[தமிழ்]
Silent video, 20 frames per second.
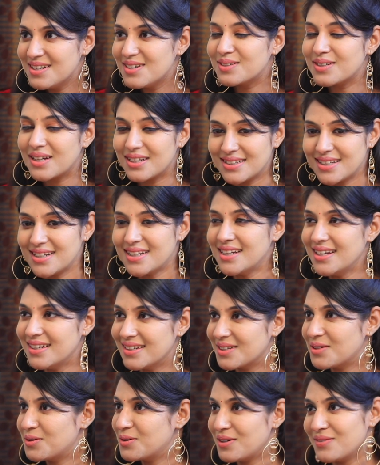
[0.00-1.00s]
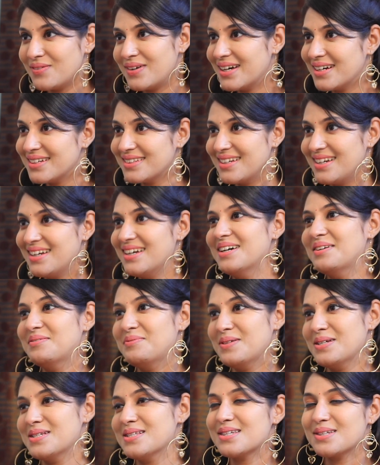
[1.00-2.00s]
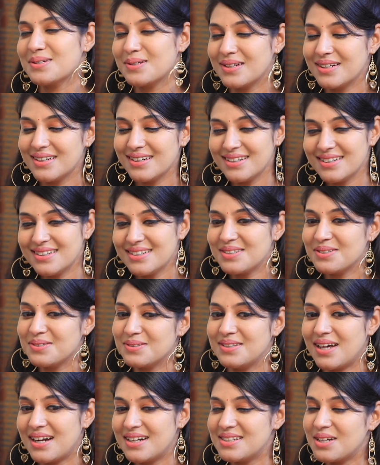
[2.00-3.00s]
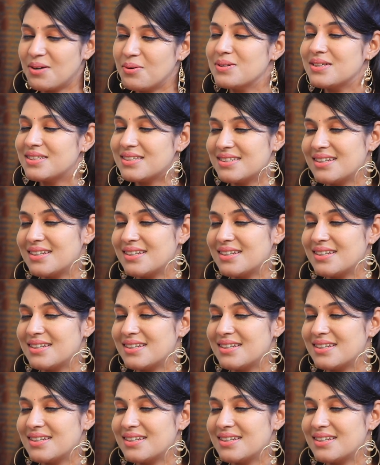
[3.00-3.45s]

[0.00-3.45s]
ஒரு ரத்தத்துலேயே இருக்க உன்னை விடாதில்ல அப்படின்னு சொல்லி ஸோ தட்ஸ் ஹவு இட்